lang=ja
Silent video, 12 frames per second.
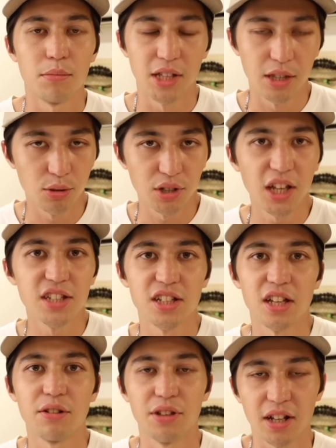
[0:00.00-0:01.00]
まあ、ネットがない時
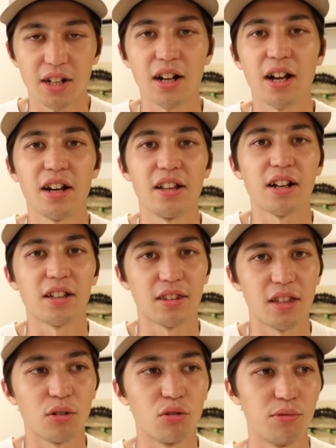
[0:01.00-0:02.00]
代にはね、考えられなかっ
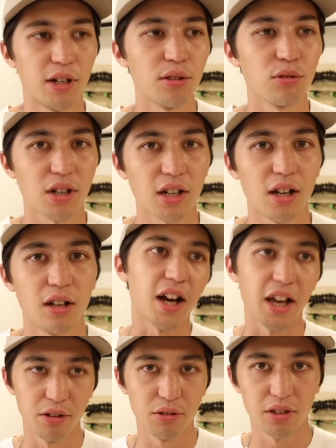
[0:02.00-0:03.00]
たこうブランドから
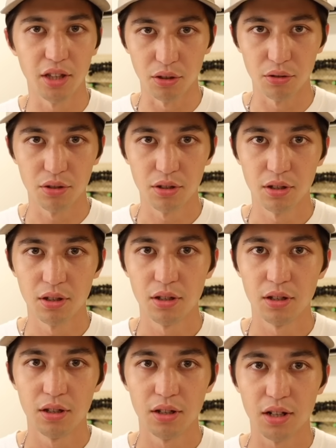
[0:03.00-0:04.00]
変えるっていう
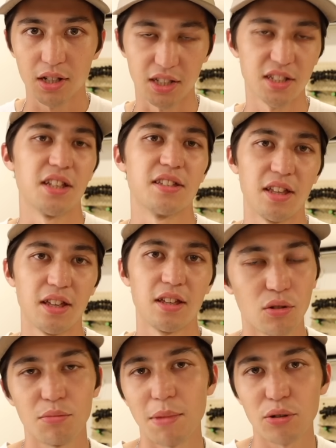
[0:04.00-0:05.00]
形ですね。
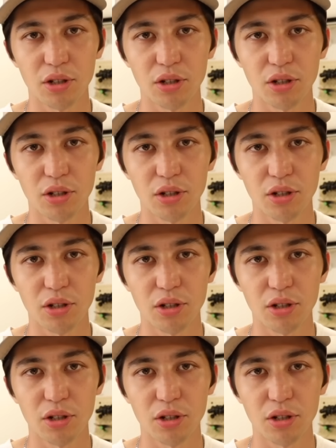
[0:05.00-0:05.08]
これ,、まあ、